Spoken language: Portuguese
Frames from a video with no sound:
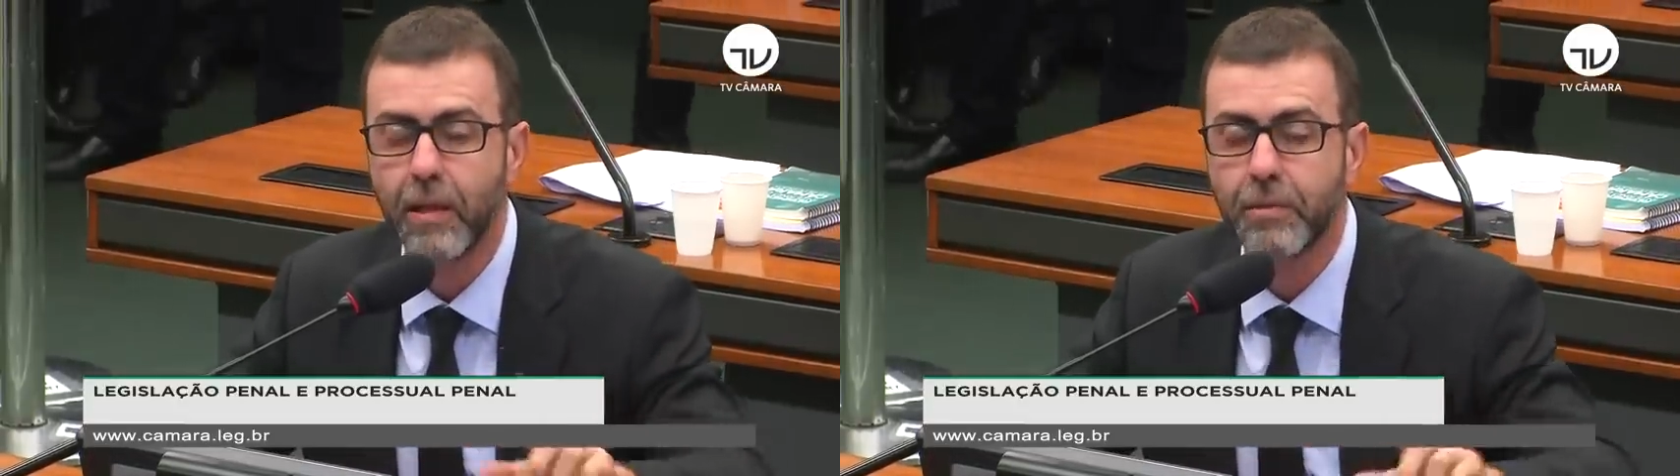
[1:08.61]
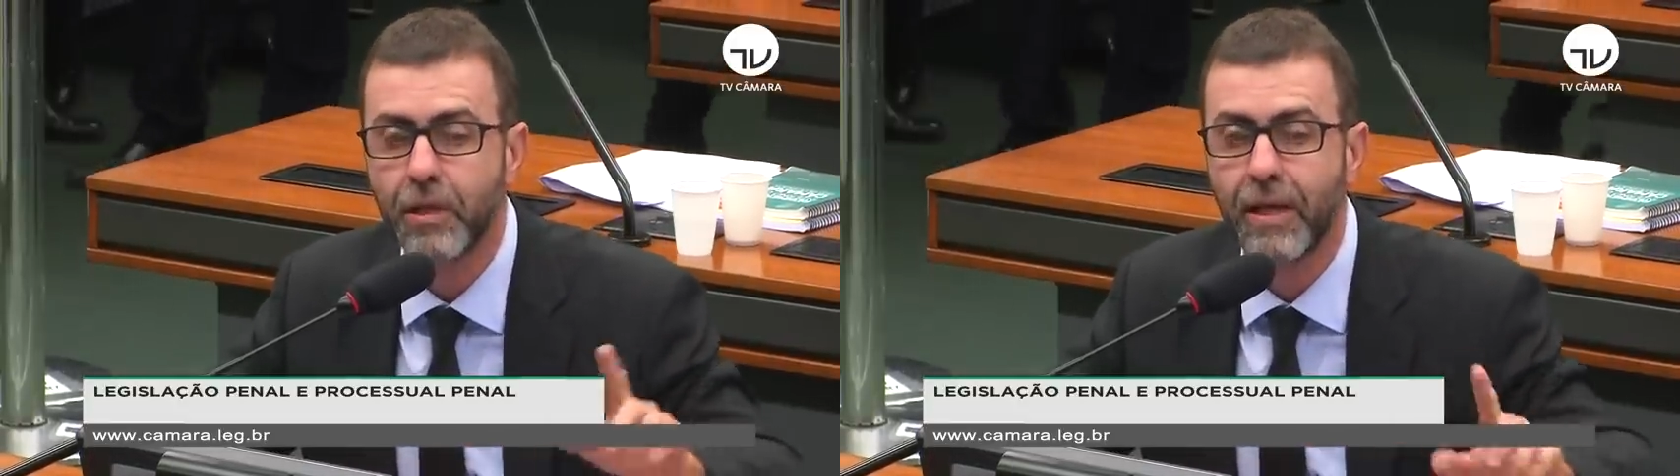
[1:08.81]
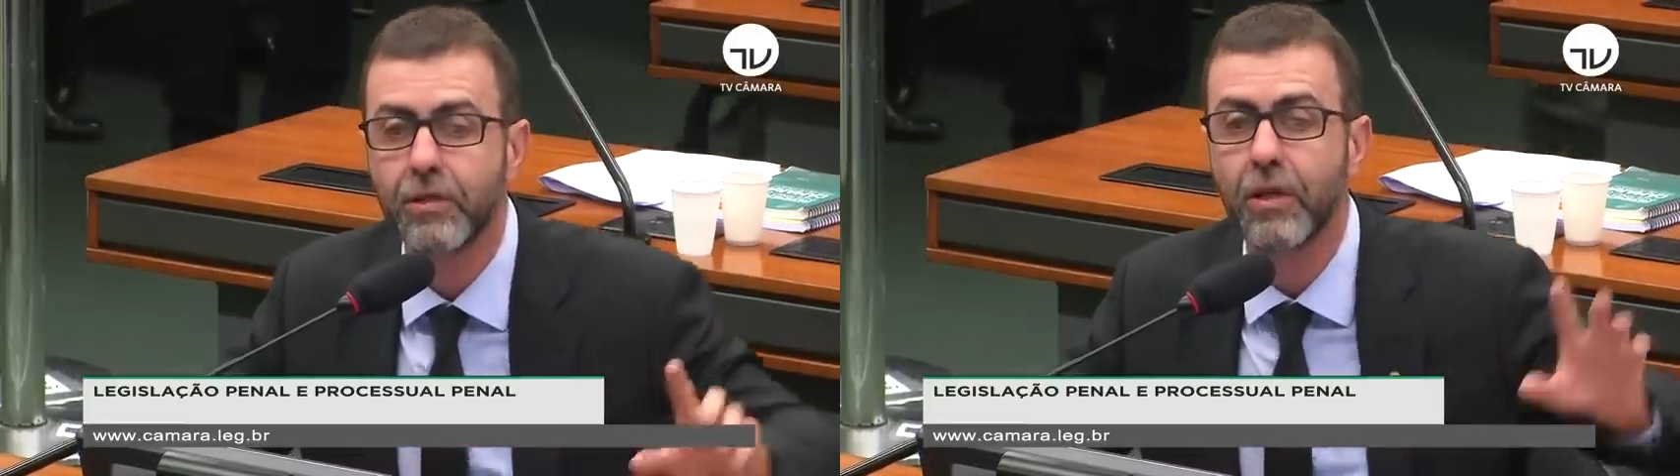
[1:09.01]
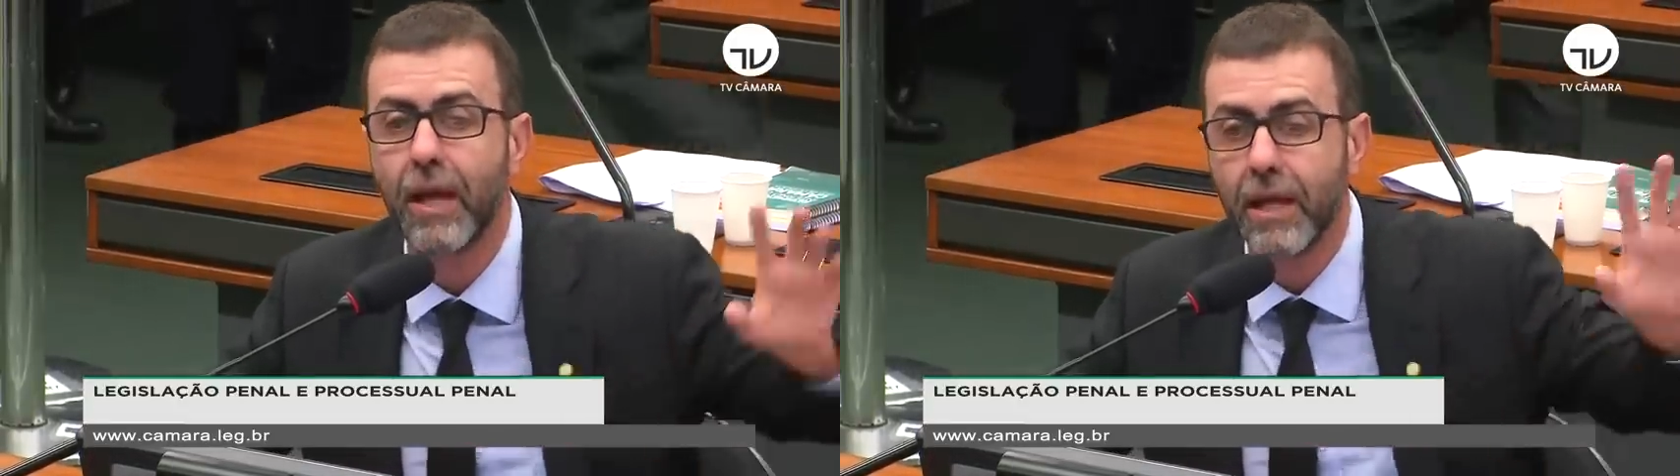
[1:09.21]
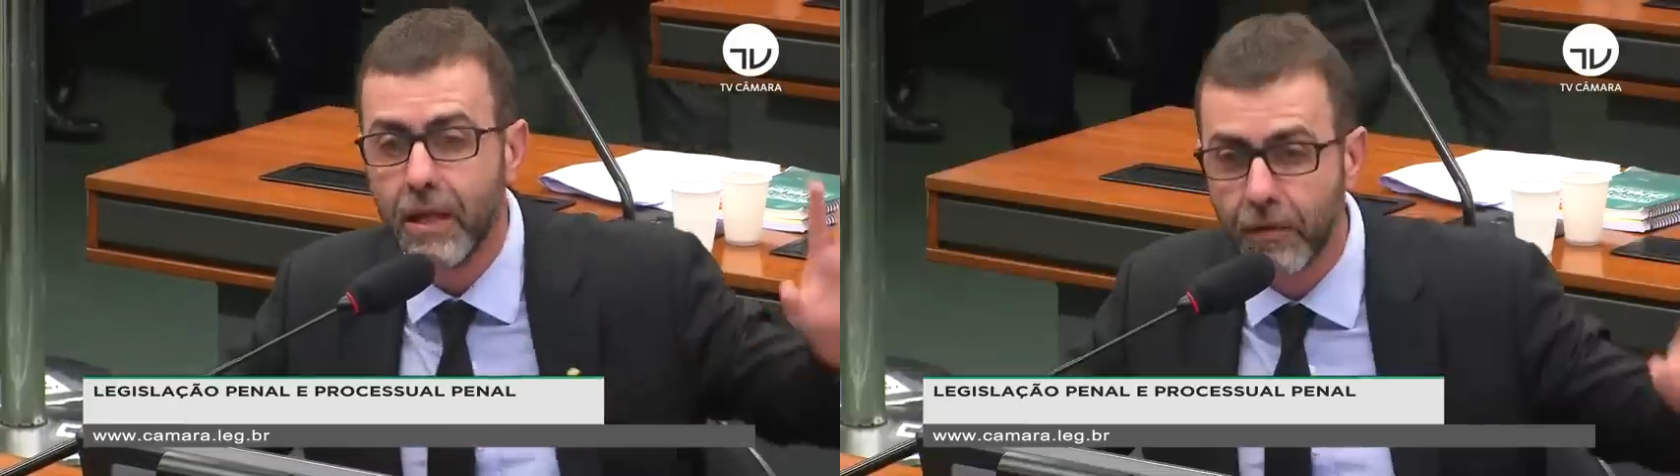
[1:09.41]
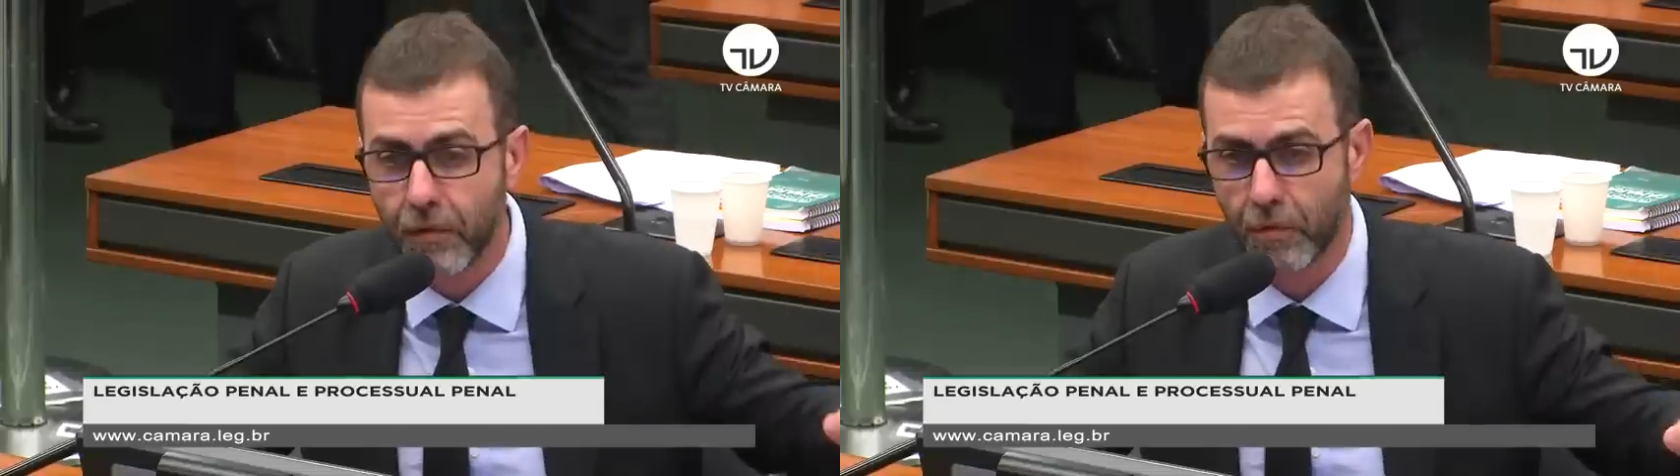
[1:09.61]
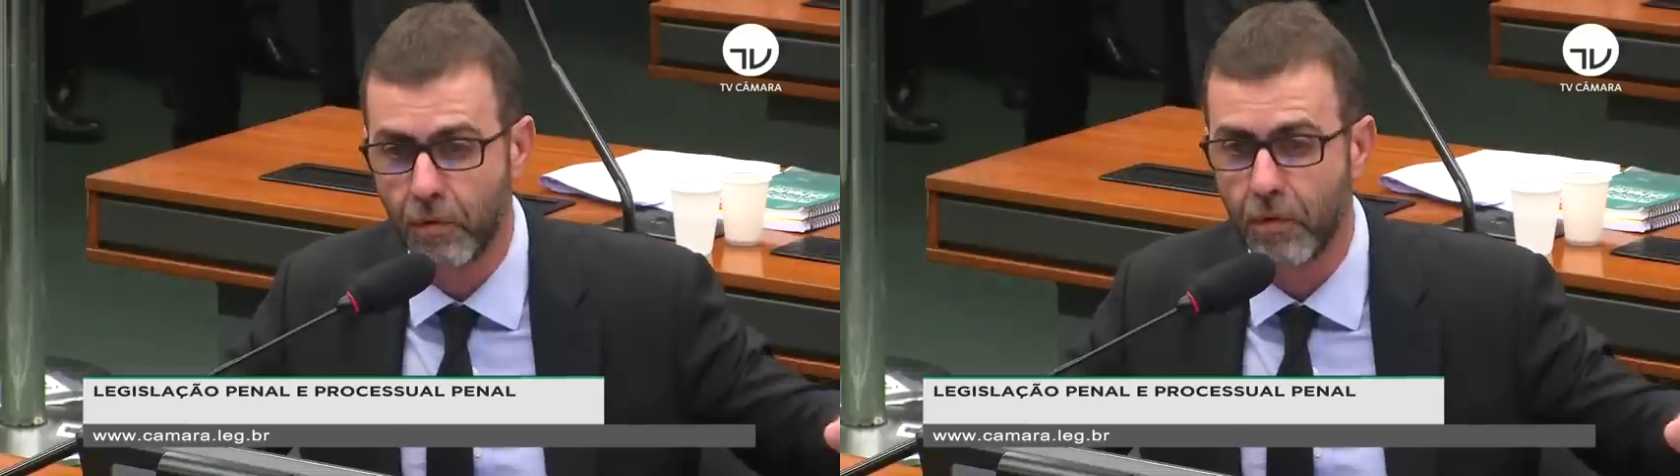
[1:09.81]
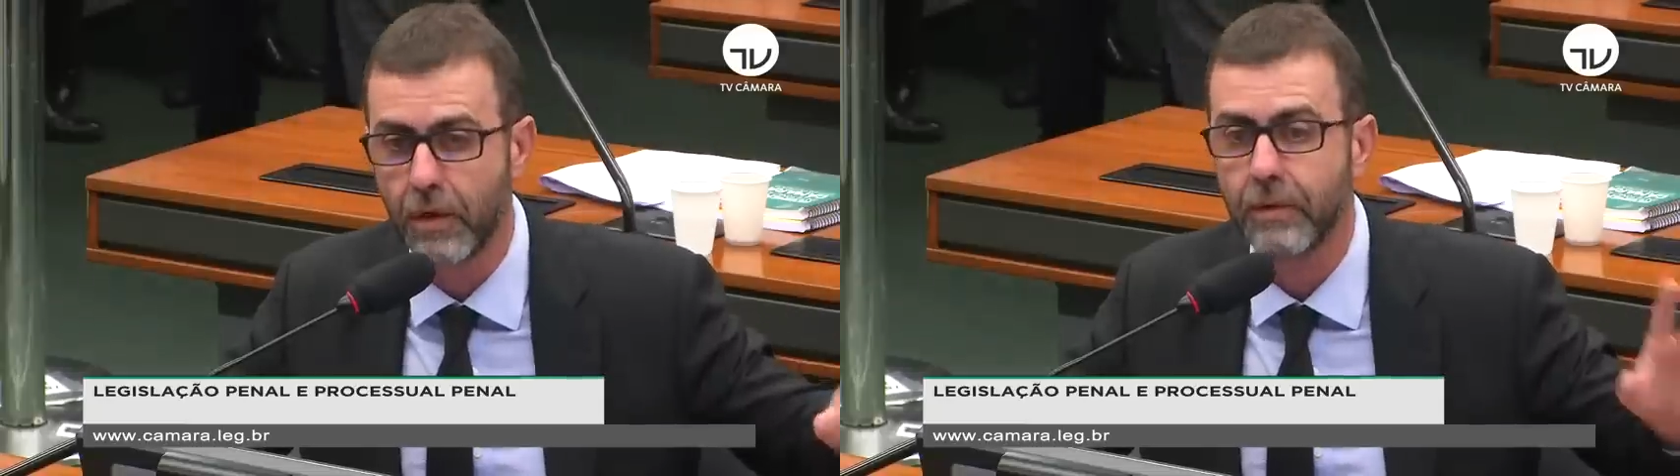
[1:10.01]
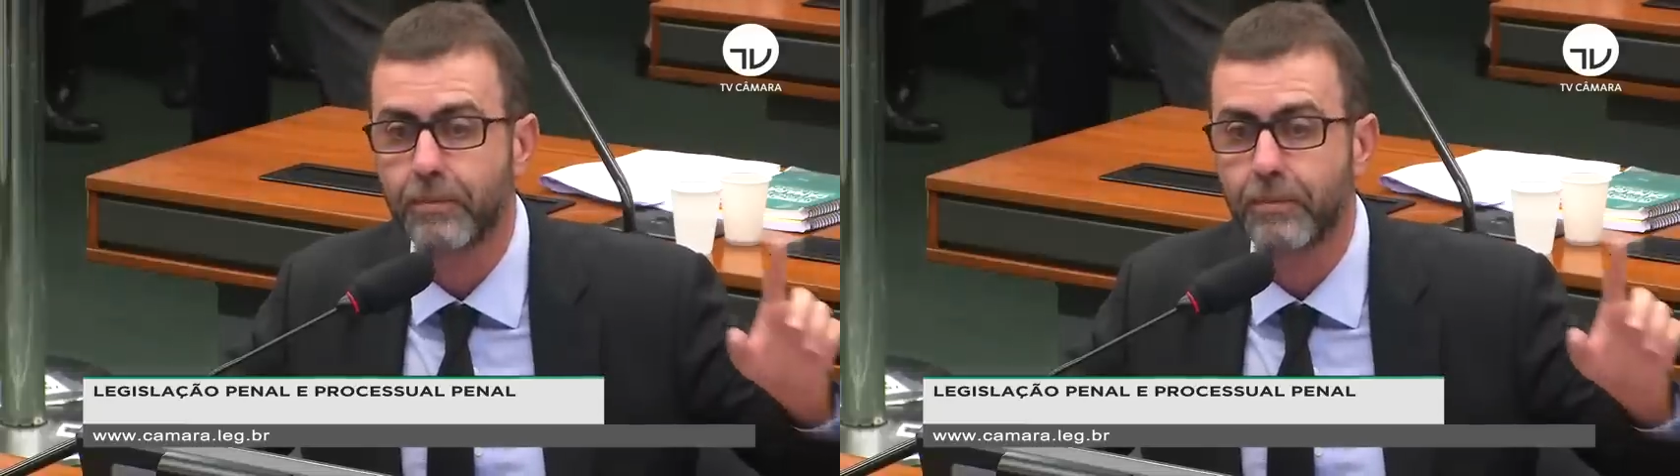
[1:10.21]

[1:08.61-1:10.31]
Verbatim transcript: repetir este equívoco,